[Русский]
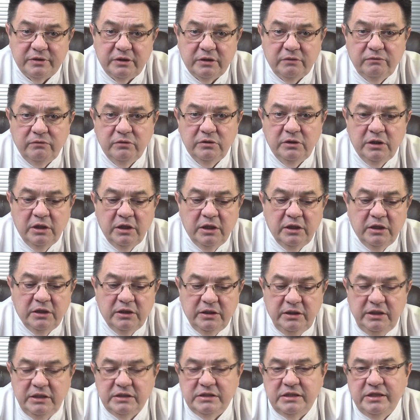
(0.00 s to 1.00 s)
Так вот,
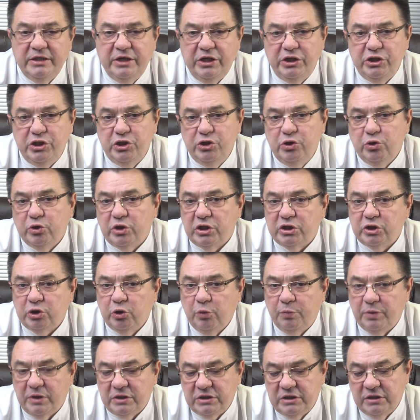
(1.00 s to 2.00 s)
если речь идет о
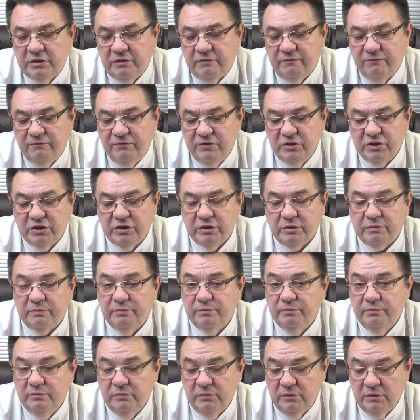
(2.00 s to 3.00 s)
стопроцентном
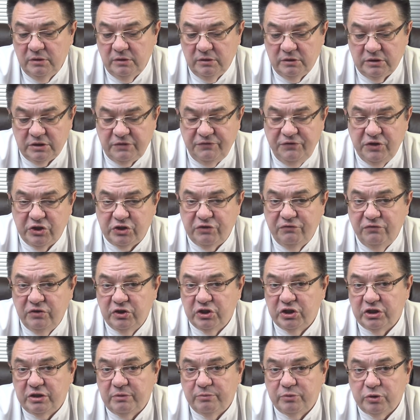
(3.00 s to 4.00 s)
выжатом
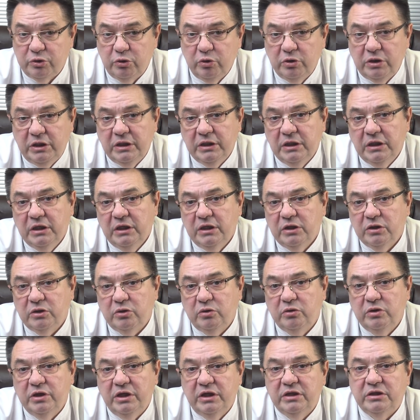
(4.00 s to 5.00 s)
свежевыжатом соке,
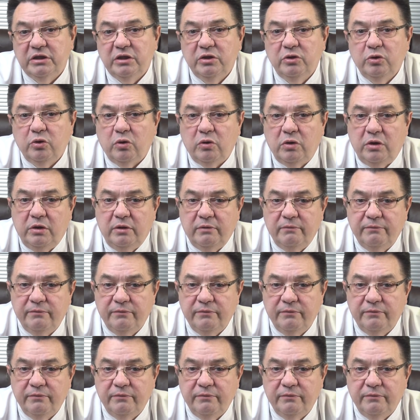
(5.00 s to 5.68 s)
то это ноль.